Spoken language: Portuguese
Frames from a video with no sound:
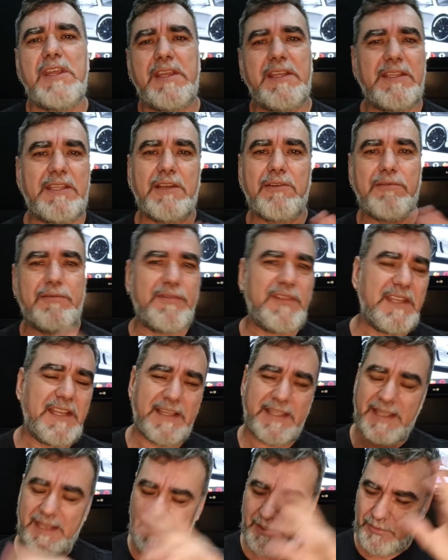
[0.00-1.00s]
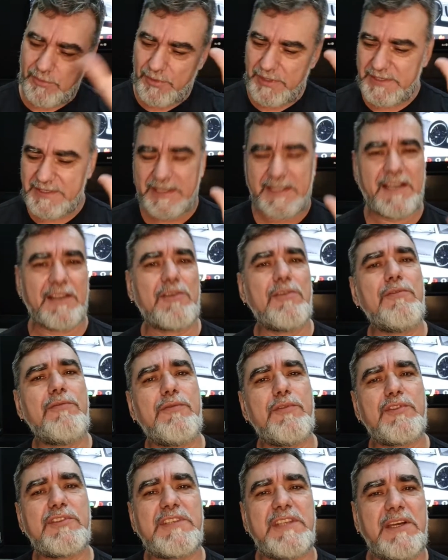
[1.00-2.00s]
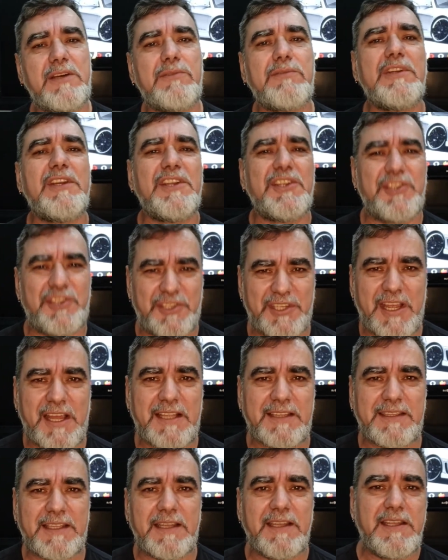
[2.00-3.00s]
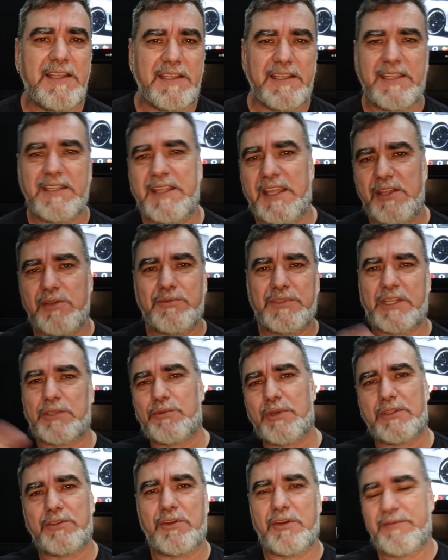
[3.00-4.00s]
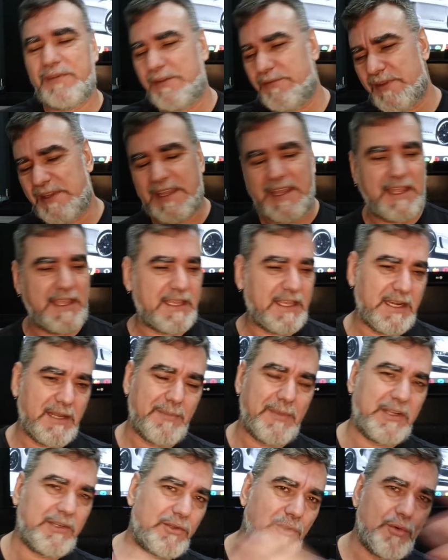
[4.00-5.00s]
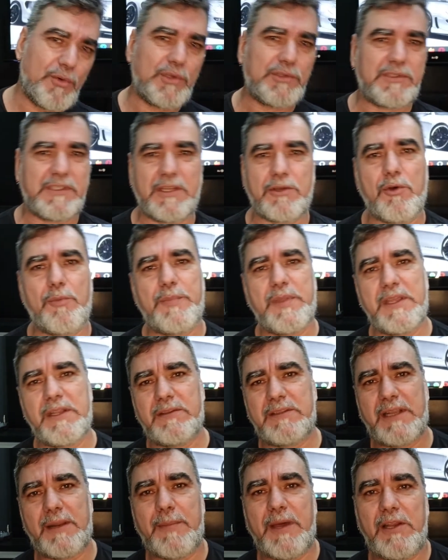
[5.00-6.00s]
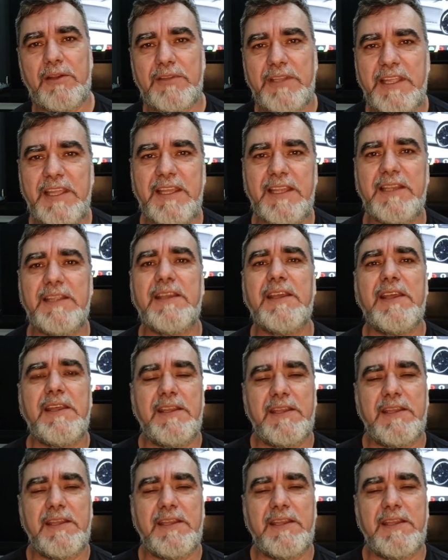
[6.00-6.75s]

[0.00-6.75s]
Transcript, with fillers: Então vira aquela coisa, aquela confusão chata, que daí um tatuador vai ficar reclamando que o outro está copiando o trabalho dele.